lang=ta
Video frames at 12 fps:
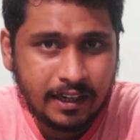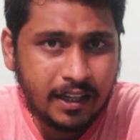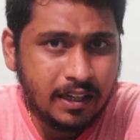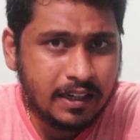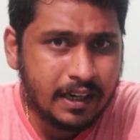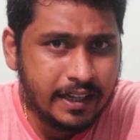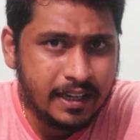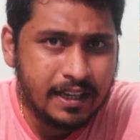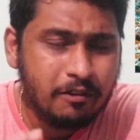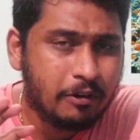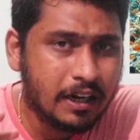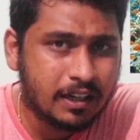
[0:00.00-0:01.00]

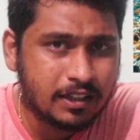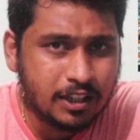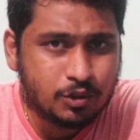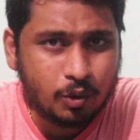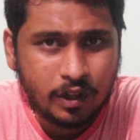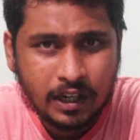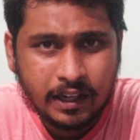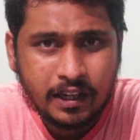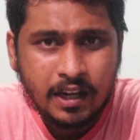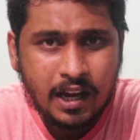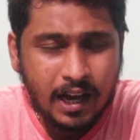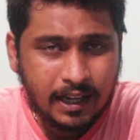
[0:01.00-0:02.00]
கடலுக்கடியிலேயே வாழ்கிறதா சொல்கிறாங்க
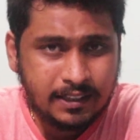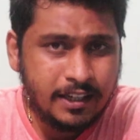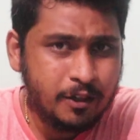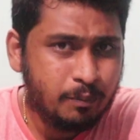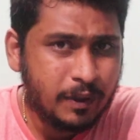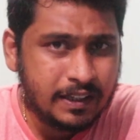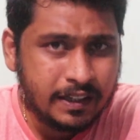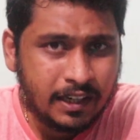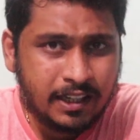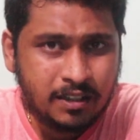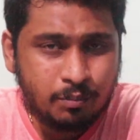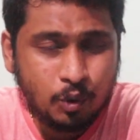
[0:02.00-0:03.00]
அதுலேயும்
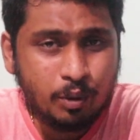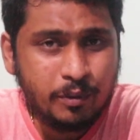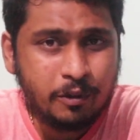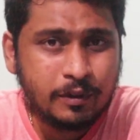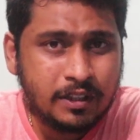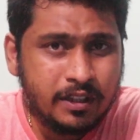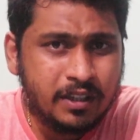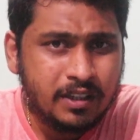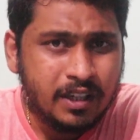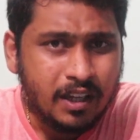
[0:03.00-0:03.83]
பார்த்தீங்கன்னா இந்த பூமி வந்து